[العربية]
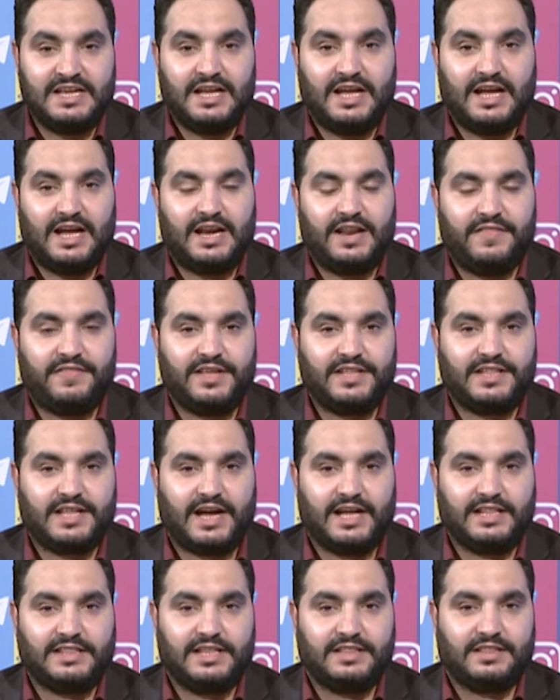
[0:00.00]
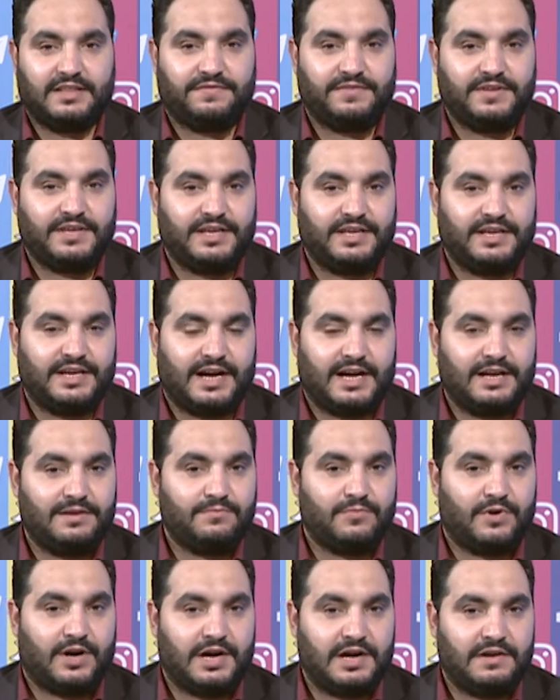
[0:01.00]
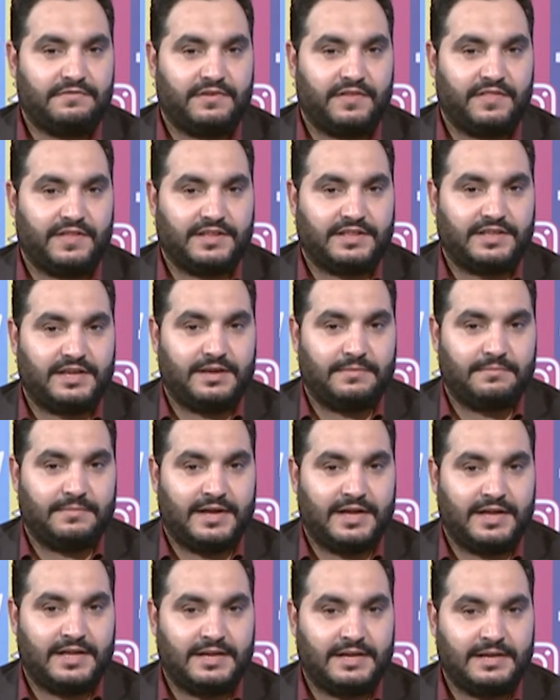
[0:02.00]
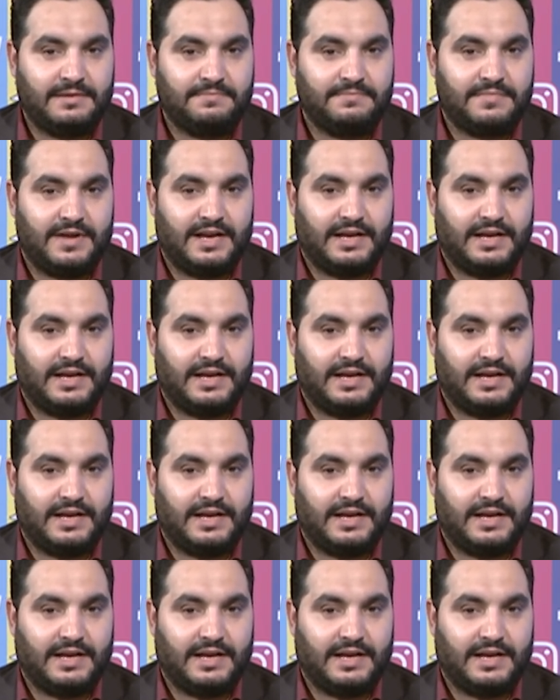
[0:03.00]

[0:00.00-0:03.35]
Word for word: الذي تحدث فيه عن محافظة مأرب